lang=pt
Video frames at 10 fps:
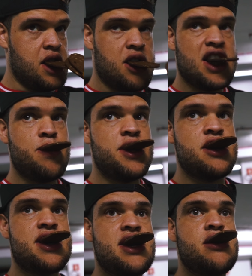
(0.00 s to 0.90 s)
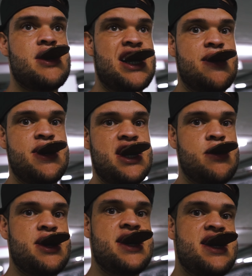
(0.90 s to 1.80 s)
Agora que apertou tá suave, a gente
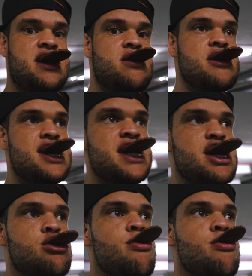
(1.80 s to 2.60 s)
pode dar um rolê.